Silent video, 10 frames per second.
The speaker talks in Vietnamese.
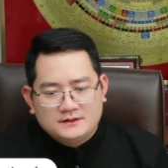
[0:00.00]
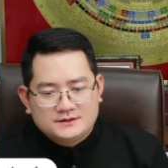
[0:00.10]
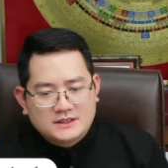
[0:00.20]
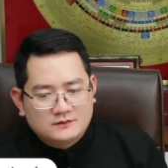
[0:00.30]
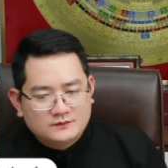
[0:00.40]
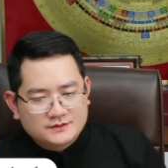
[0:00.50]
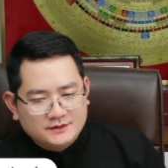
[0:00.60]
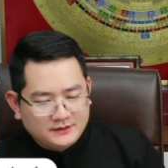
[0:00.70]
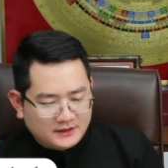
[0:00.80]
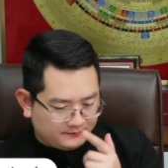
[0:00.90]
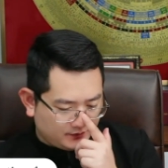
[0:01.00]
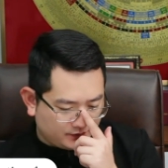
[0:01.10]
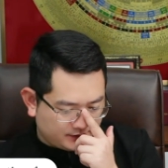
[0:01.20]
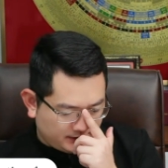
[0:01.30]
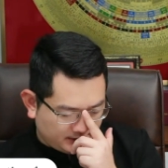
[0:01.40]
chồng sinh năm
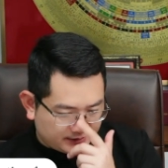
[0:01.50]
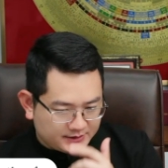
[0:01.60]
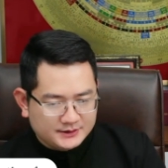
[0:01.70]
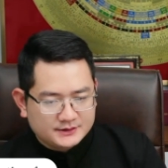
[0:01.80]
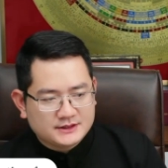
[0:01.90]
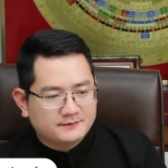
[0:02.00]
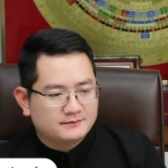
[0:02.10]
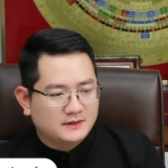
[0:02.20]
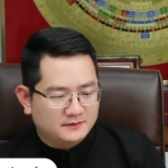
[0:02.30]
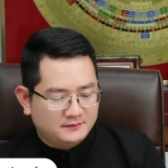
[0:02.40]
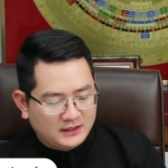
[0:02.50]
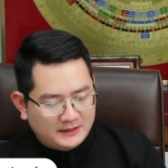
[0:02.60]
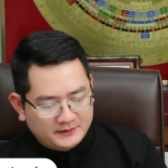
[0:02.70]
1975